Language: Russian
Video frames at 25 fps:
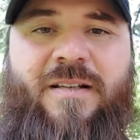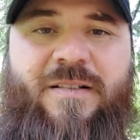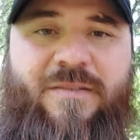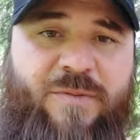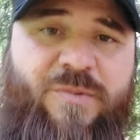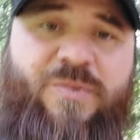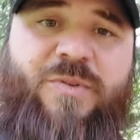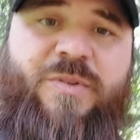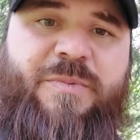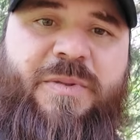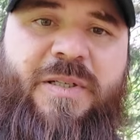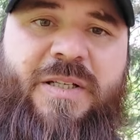
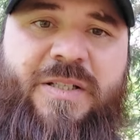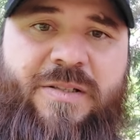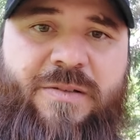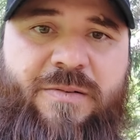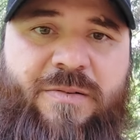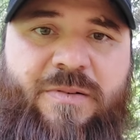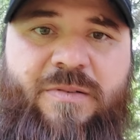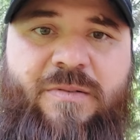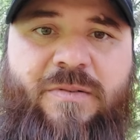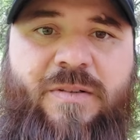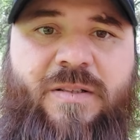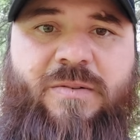ну, имеется
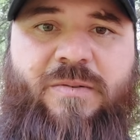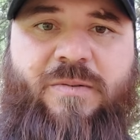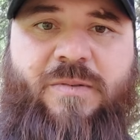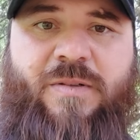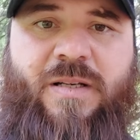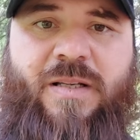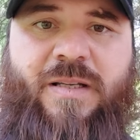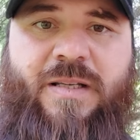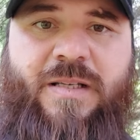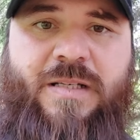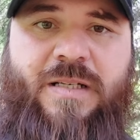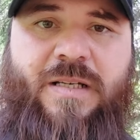в виду на
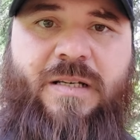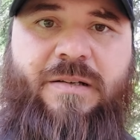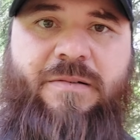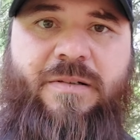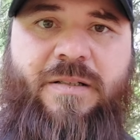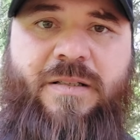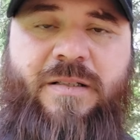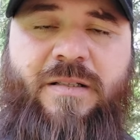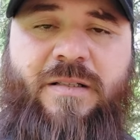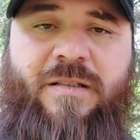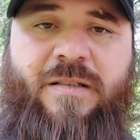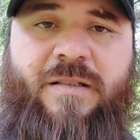украинской
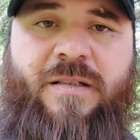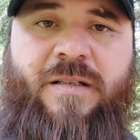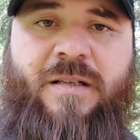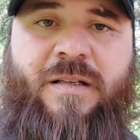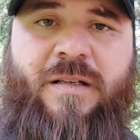войне,